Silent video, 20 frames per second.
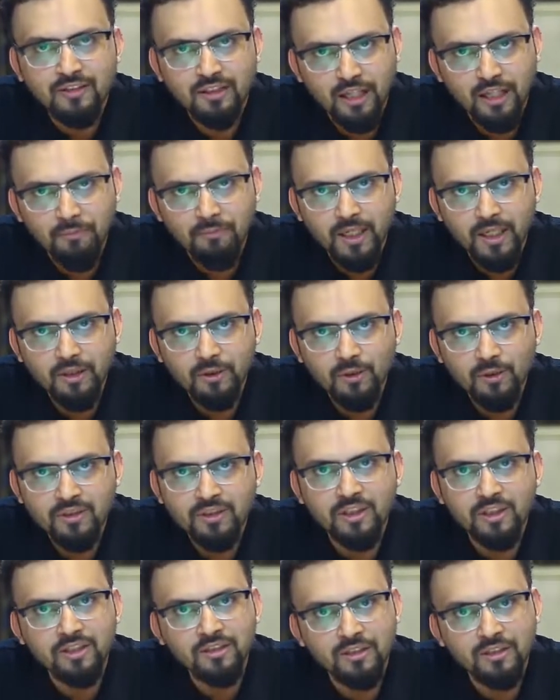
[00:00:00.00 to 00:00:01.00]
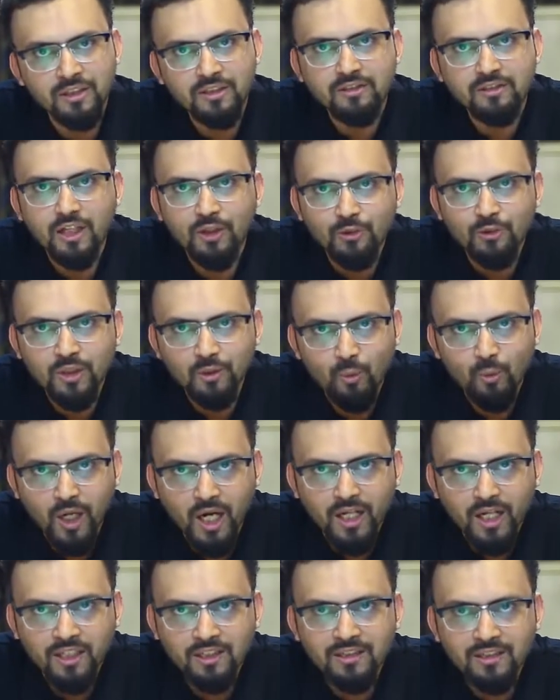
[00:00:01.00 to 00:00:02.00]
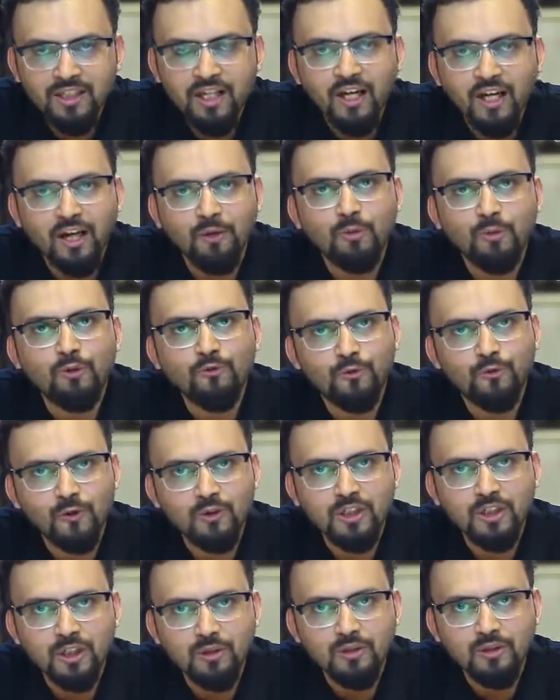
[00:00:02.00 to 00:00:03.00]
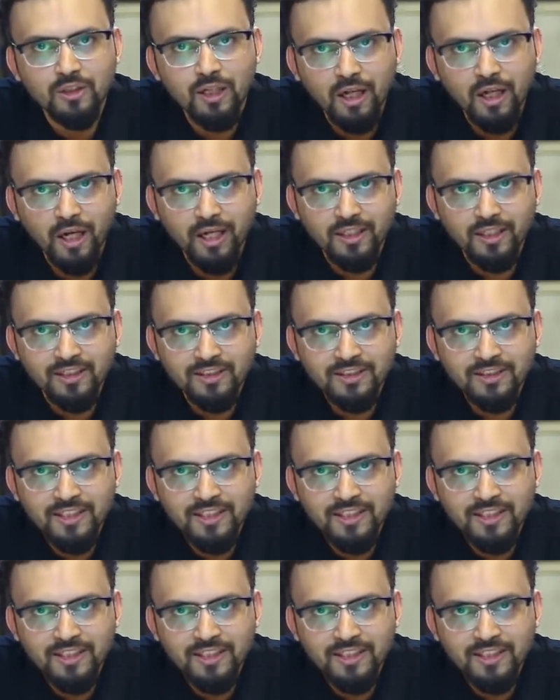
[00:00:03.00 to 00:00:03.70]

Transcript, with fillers: তার মানে হচ্ছে সিক্স থাউজেন্ড ওয়াইড এবং ফোর থাউজেন্ড হাইট